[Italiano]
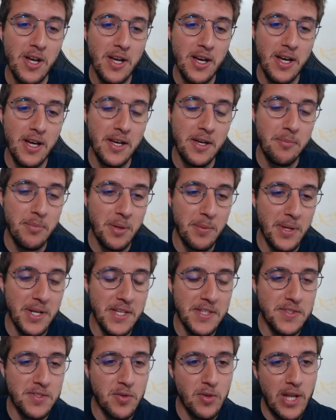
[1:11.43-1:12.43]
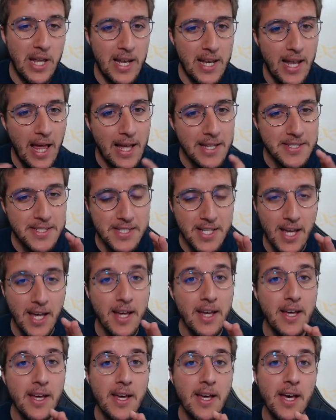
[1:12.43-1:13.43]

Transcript: eh, in preparazione all'asta,